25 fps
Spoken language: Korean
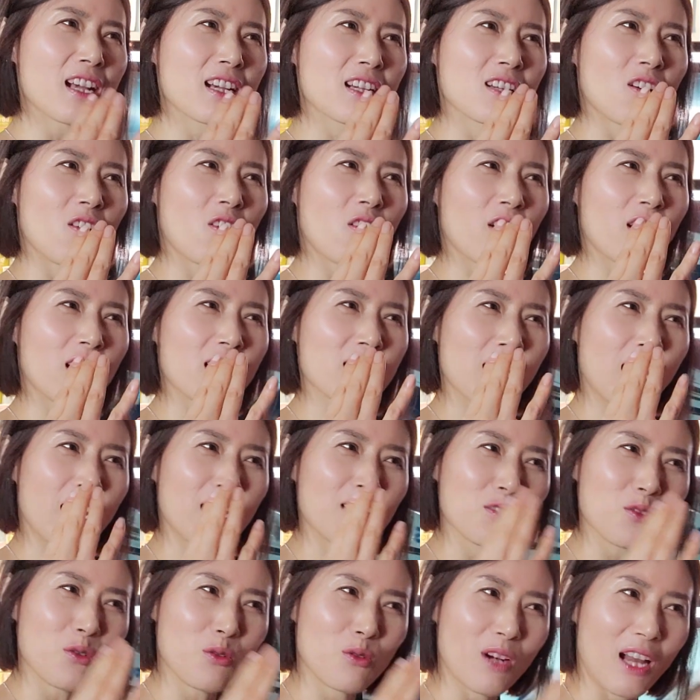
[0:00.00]
그렇게
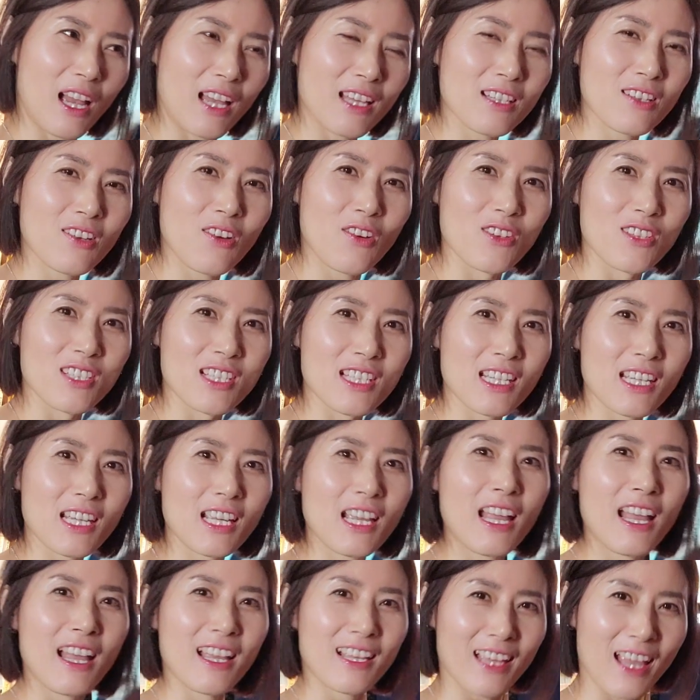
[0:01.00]
행동을 하는 건지
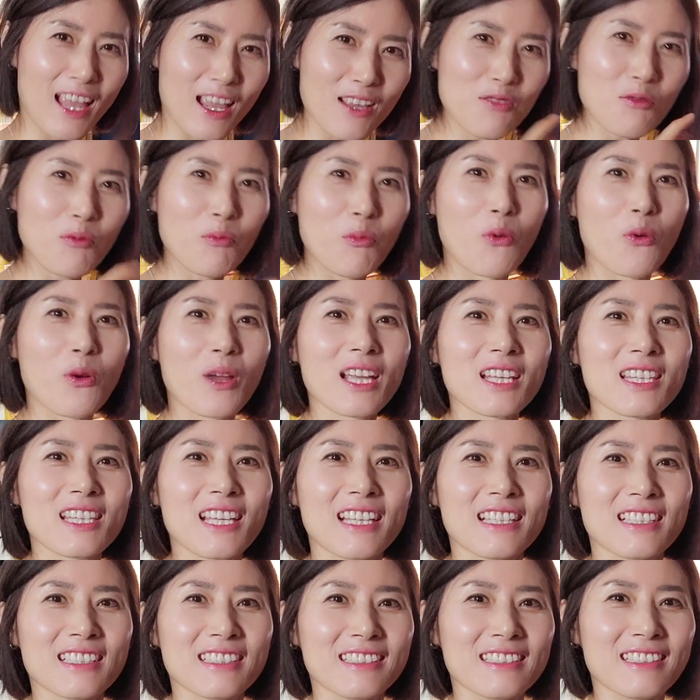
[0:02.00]
계속 보게
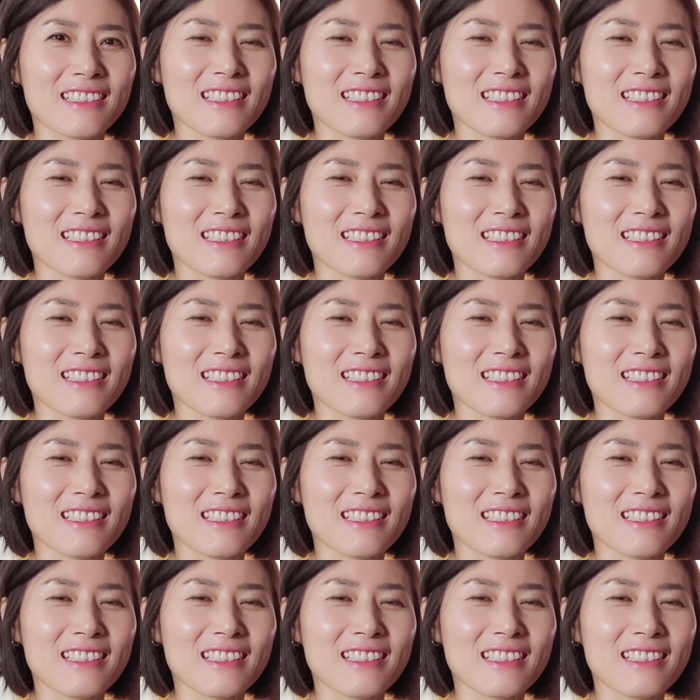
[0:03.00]
되는